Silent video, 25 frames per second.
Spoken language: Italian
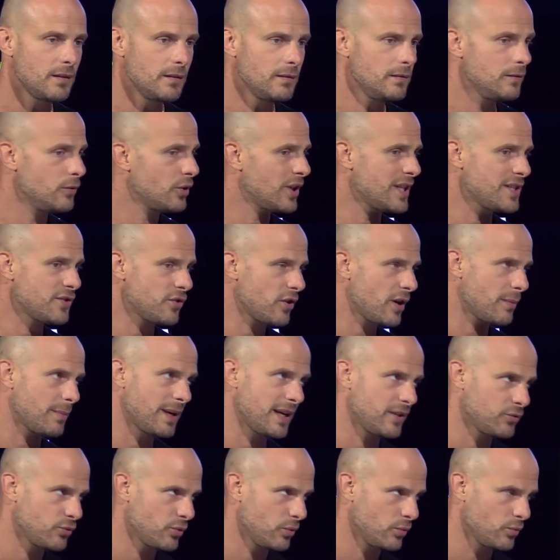Lorenzo non ha
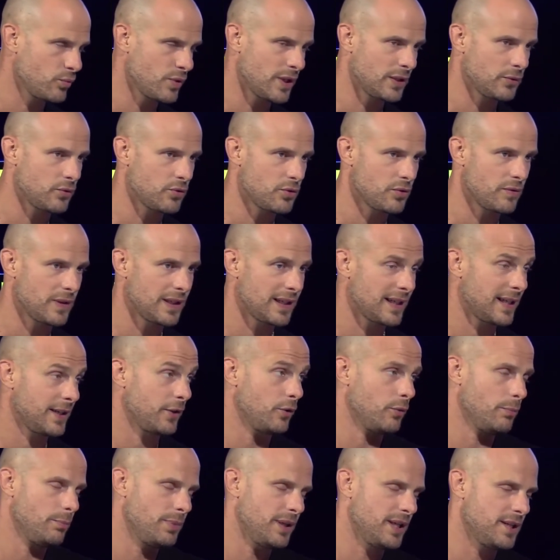mai usato un
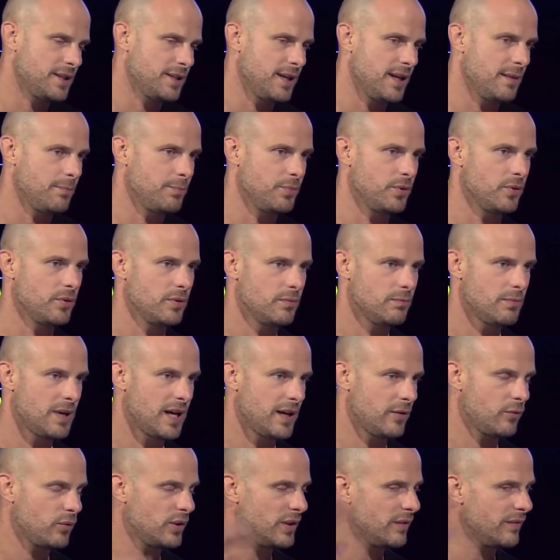sovraccarico per esempio, ma
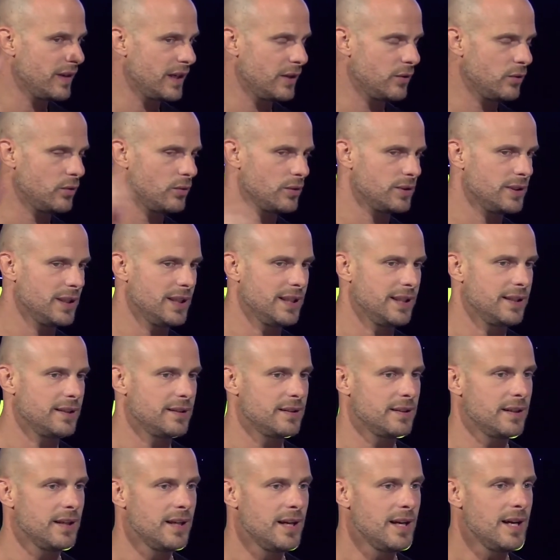è un livello
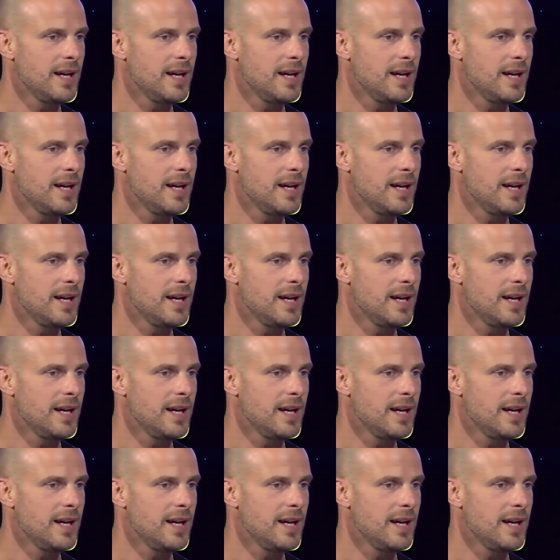d'elite